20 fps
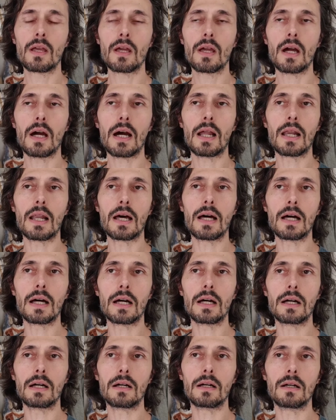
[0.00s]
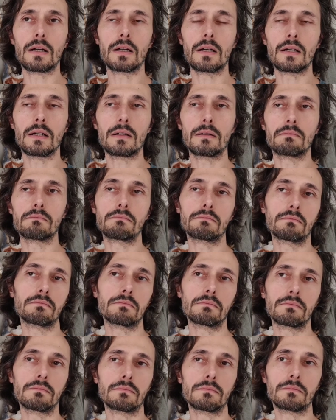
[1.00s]
à
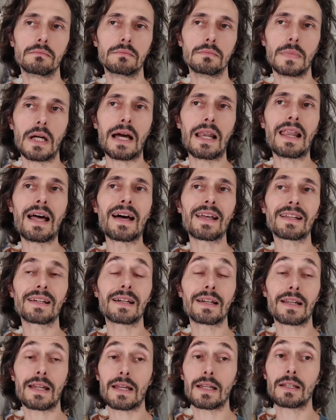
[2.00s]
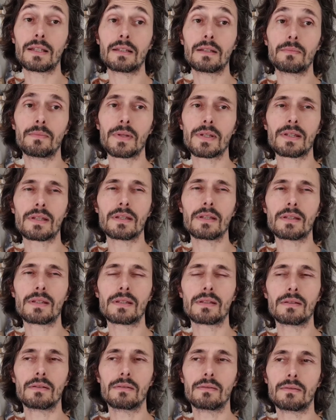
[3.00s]
l'art grec, parce que
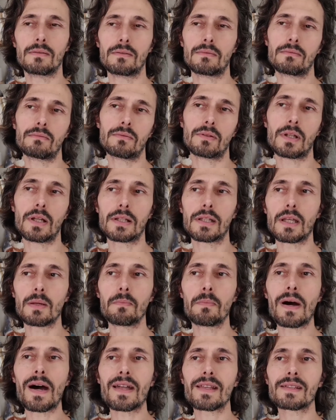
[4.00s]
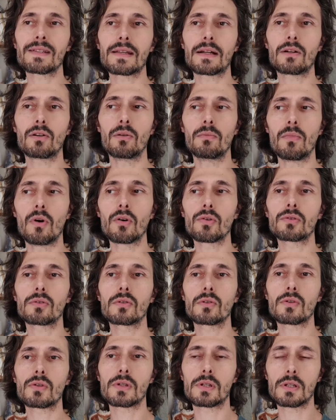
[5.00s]
quelque part ça
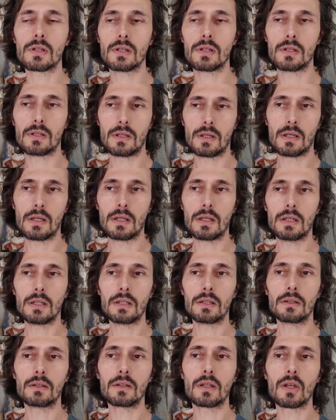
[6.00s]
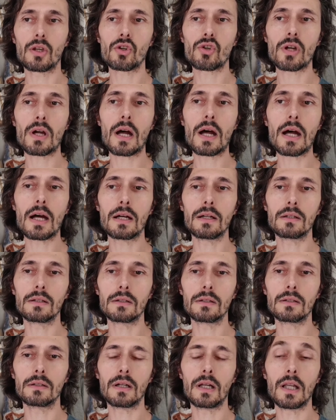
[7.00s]
commence aussi
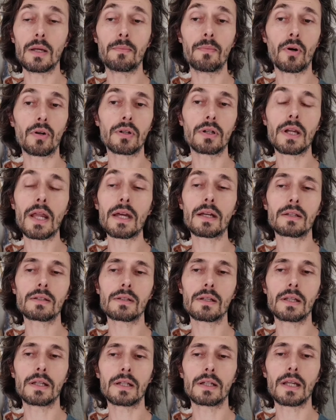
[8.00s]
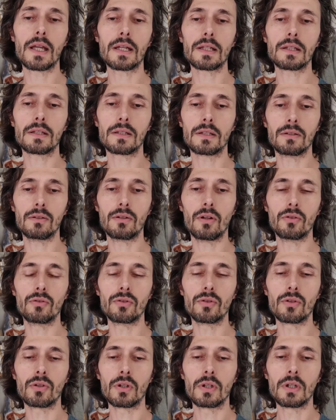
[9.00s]
déjà à l'époque grecque, c'est les Grecs qui donnent,